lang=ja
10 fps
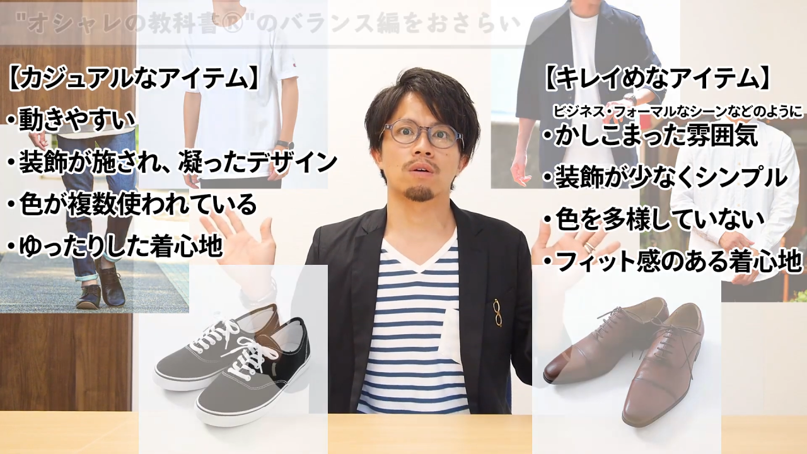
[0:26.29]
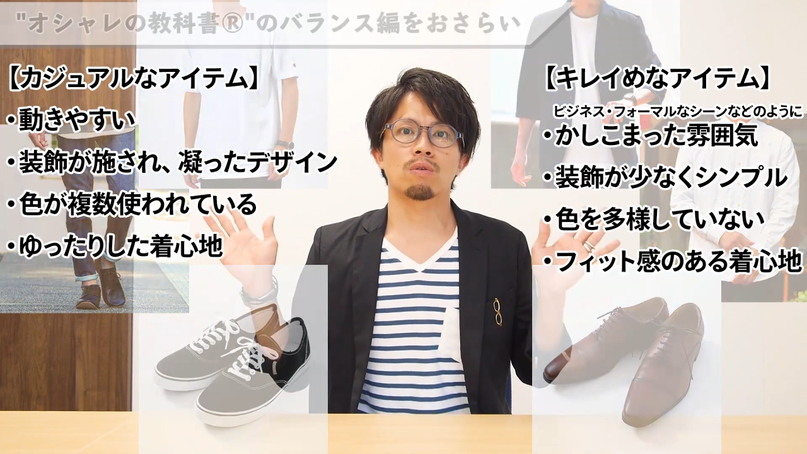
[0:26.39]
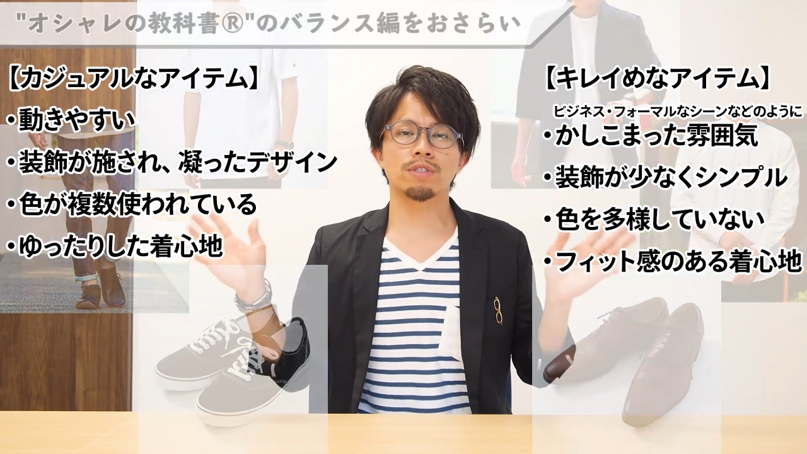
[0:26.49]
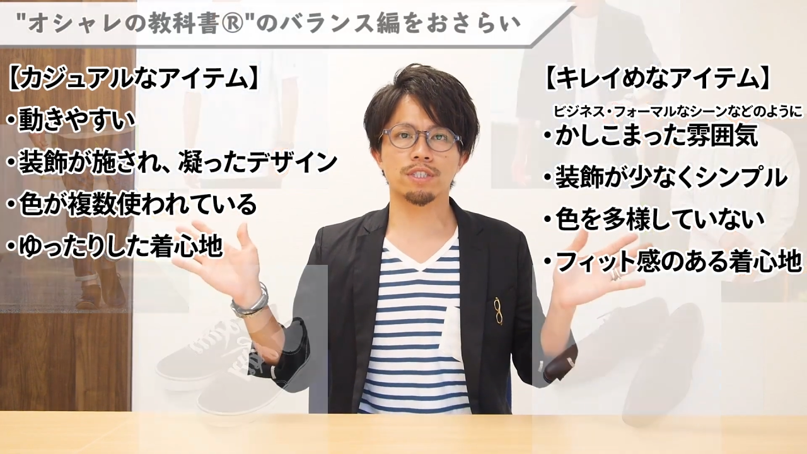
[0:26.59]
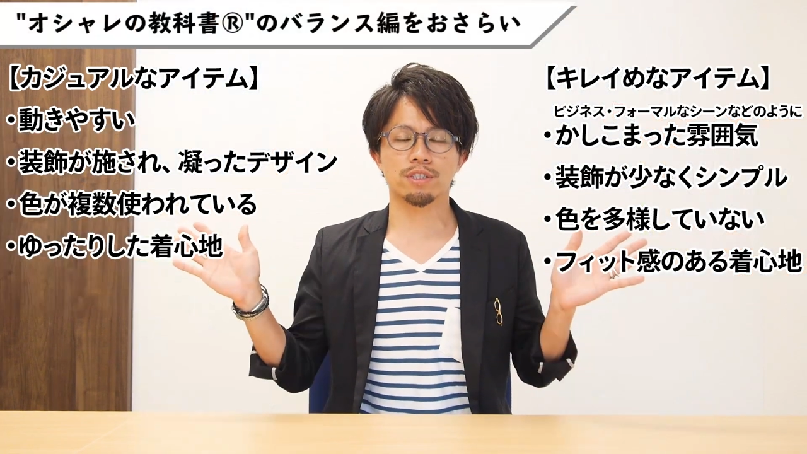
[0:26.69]

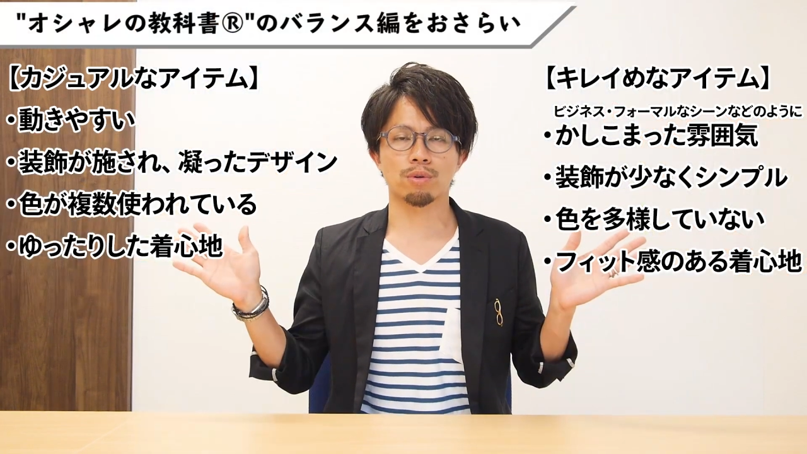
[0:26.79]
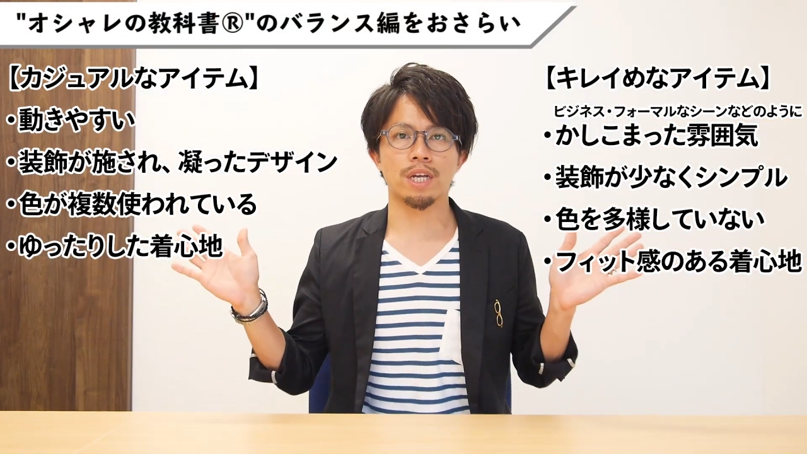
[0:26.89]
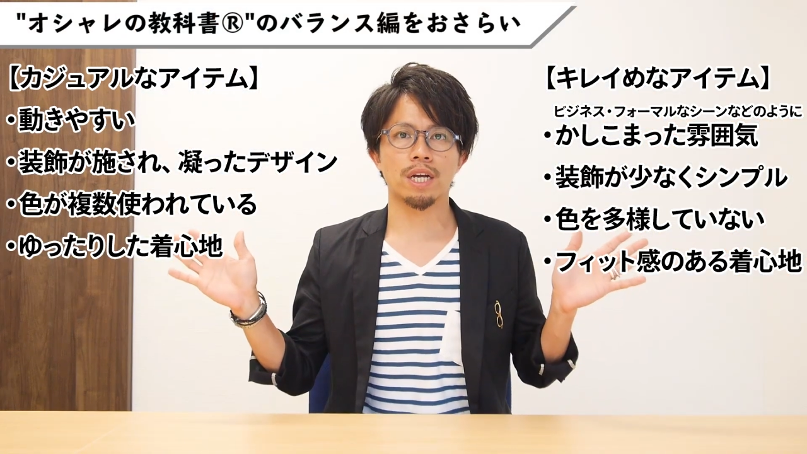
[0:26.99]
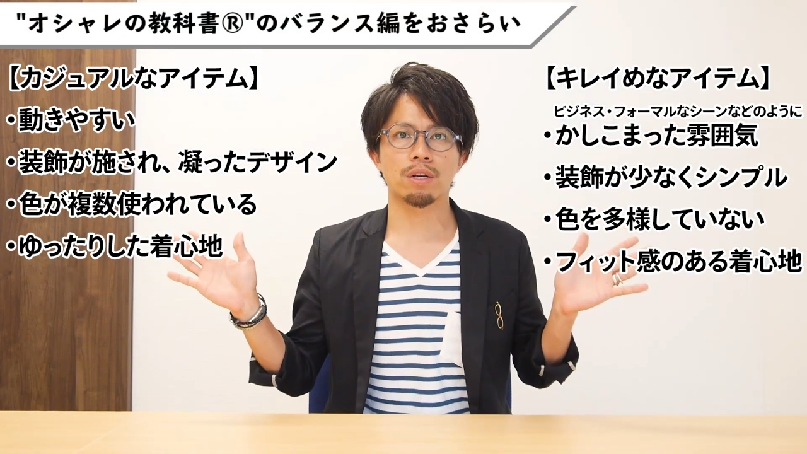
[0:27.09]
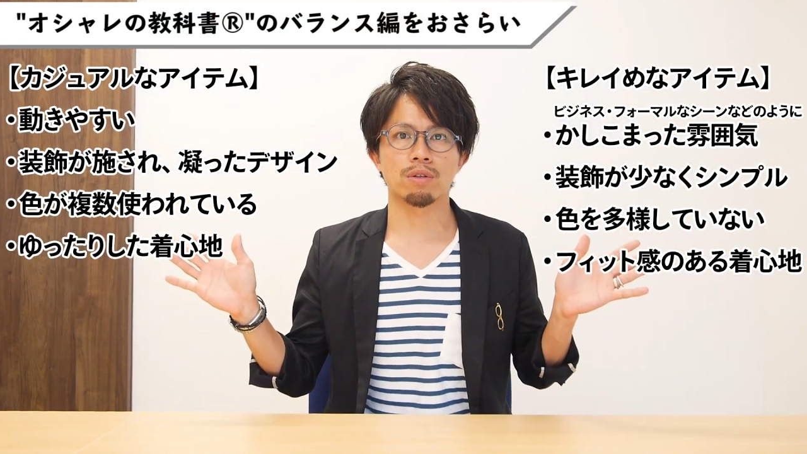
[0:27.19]
本日取り
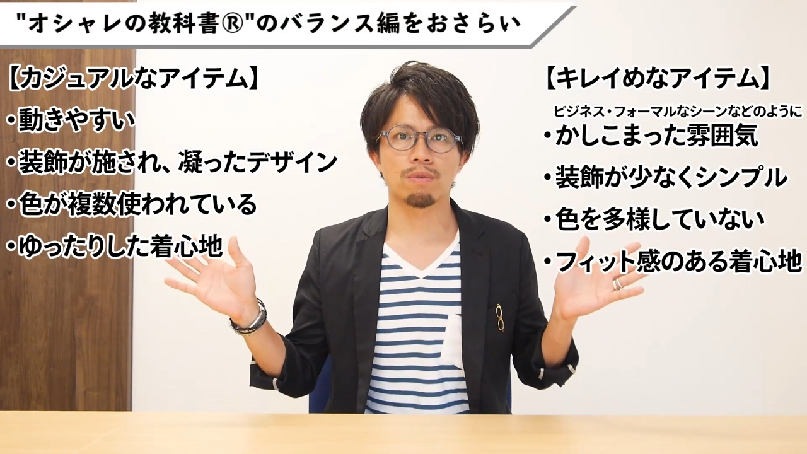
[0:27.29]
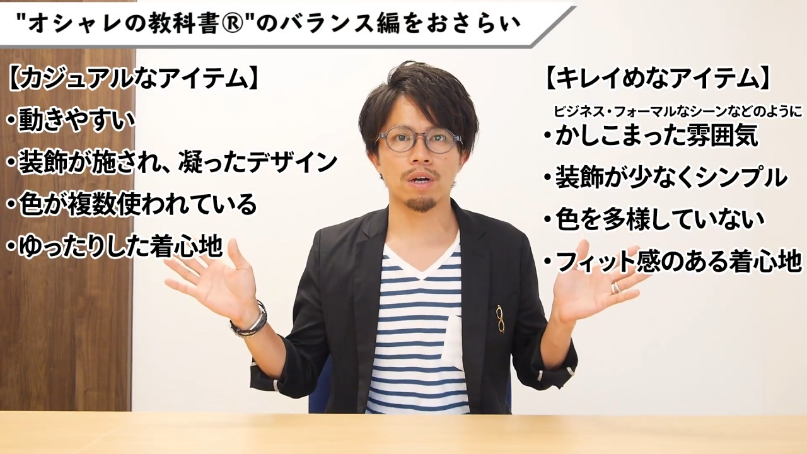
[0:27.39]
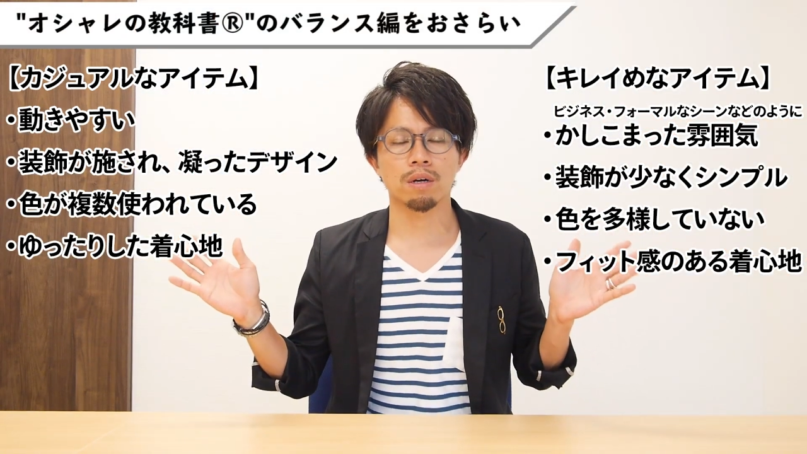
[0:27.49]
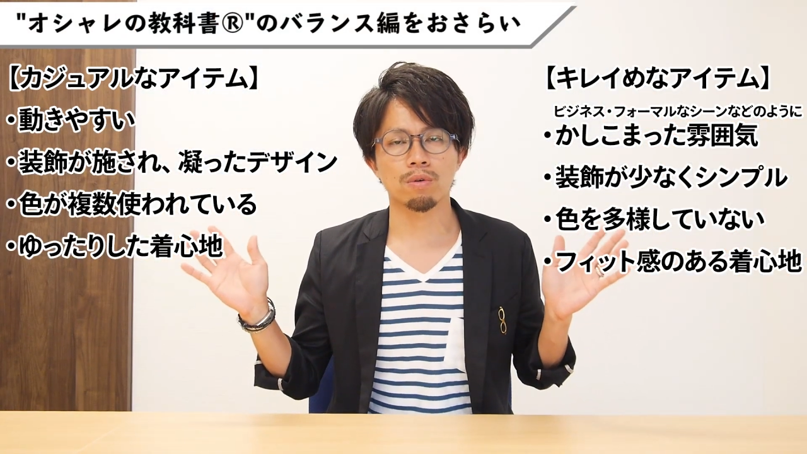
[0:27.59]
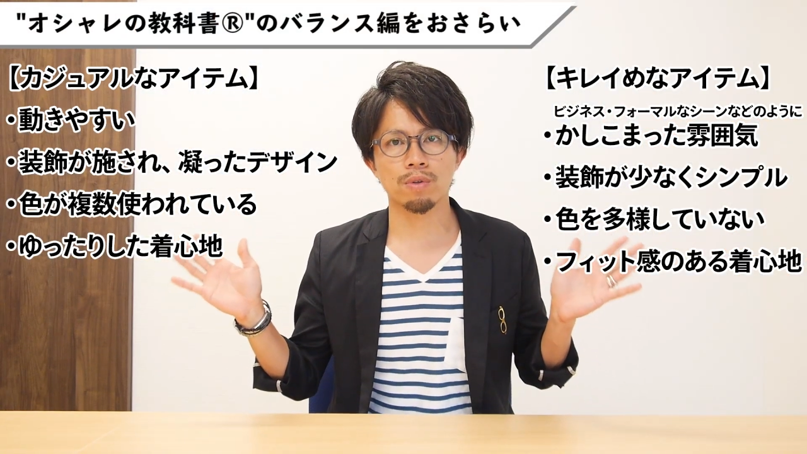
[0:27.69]
上げるの
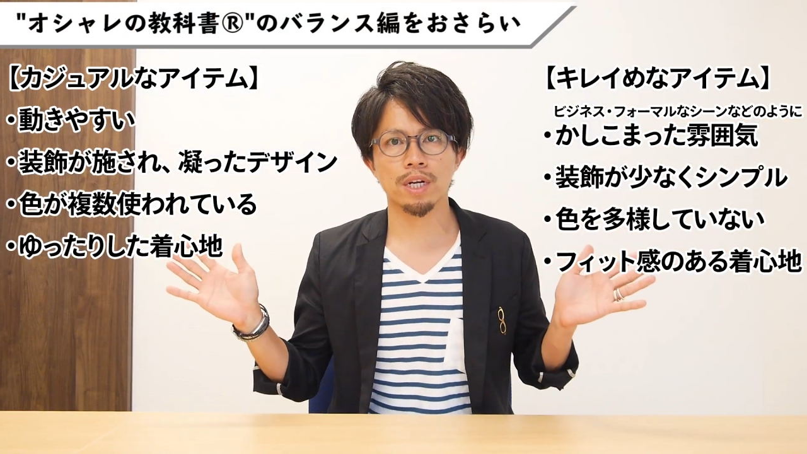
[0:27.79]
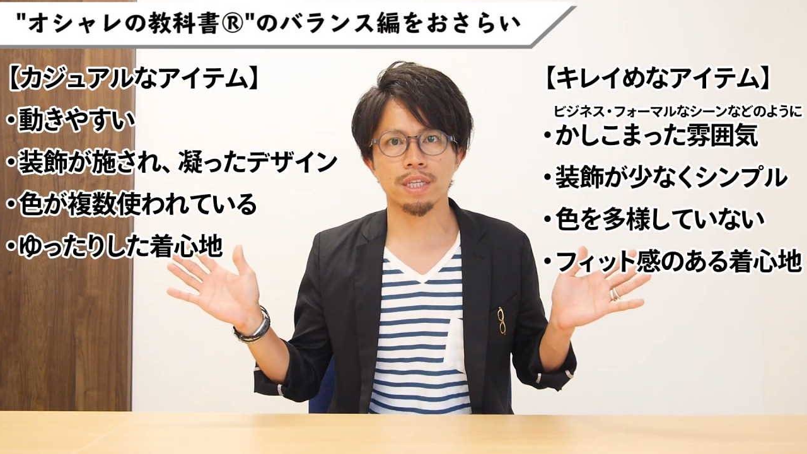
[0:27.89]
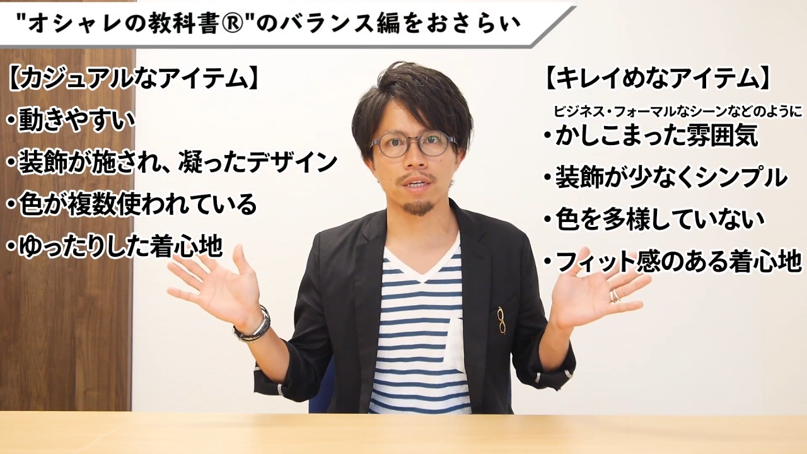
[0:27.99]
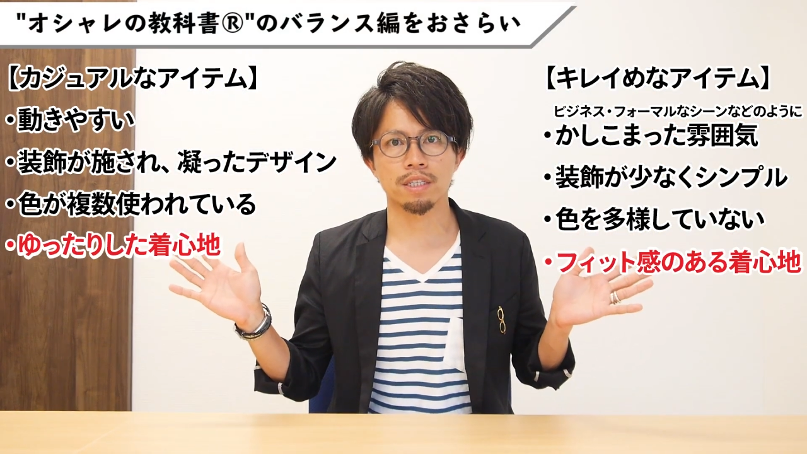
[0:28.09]
はこの中で